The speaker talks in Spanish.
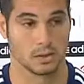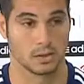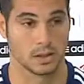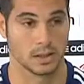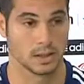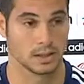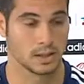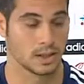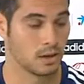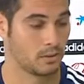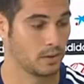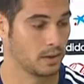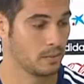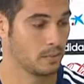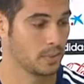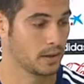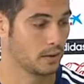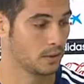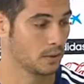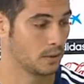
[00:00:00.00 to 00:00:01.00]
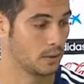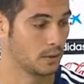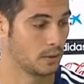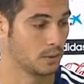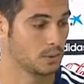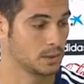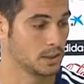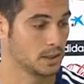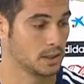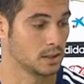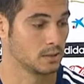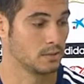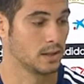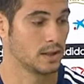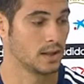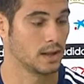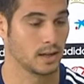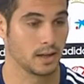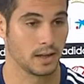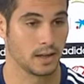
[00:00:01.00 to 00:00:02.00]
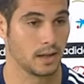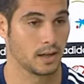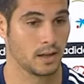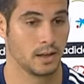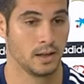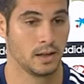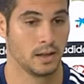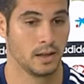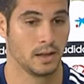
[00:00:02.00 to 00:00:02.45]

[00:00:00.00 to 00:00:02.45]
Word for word: lo que es, la verdad, pero sí que es verdad que,